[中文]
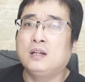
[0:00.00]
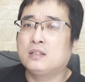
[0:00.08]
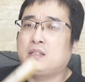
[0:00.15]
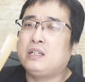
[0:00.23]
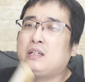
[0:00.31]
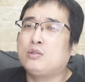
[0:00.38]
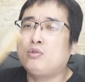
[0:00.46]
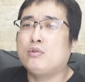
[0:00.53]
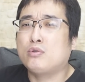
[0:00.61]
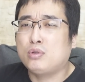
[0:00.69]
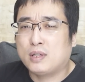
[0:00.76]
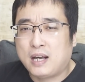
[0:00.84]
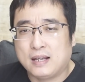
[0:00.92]
继续
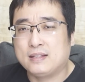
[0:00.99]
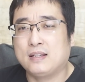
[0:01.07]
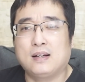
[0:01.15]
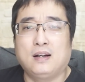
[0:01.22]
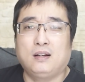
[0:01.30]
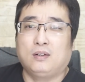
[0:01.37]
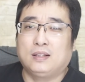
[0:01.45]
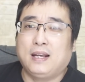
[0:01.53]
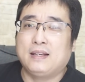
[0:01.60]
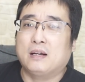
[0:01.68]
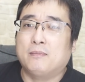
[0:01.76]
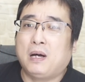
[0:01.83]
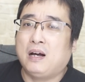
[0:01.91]
去看香港老电
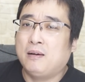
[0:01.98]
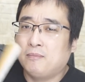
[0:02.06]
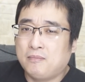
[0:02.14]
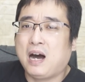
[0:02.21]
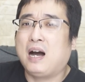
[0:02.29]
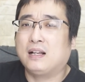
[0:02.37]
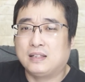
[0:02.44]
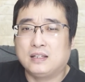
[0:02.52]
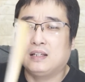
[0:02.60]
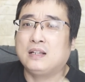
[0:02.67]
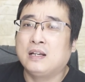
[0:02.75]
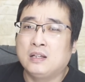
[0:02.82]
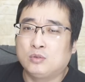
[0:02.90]
影嘛，骂
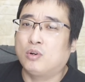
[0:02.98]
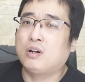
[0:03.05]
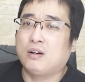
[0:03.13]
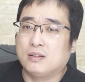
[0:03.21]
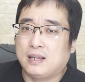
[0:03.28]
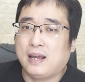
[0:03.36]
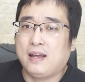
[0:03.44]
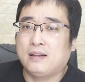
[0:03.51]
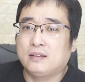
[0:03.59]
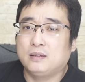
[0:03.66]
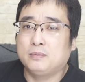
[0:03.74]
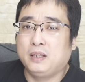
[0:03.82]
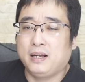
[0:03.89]
你多少年，
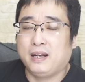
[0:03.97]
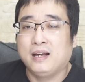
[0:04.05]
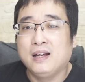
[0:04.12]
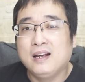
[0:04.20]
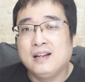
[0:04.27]
对不对？